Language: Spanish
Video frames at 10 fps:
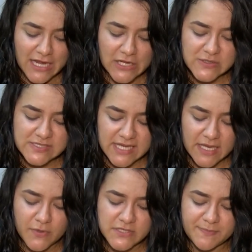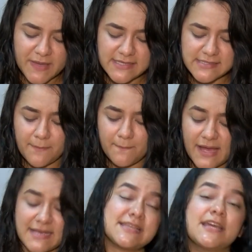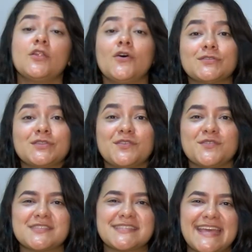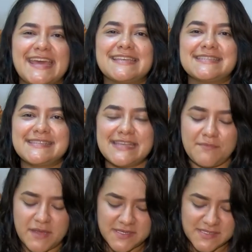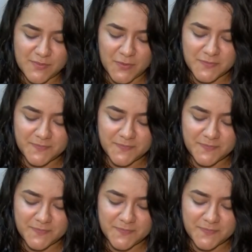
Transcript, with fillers: los siervos piensan más en otros que en sí mismos.